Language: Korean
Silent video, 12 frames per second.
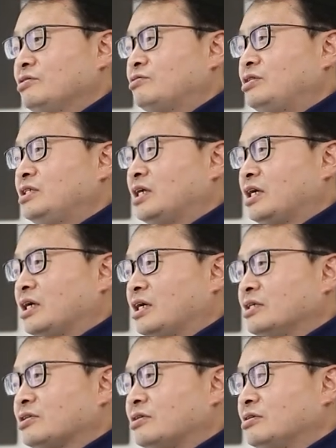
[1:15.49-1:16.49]

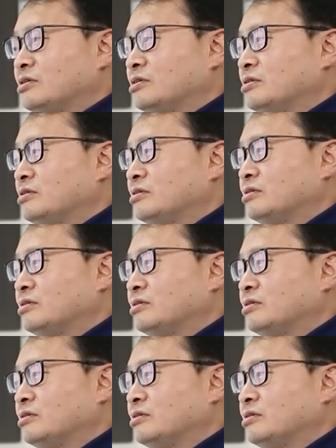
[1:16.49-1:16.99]
우리나라에서는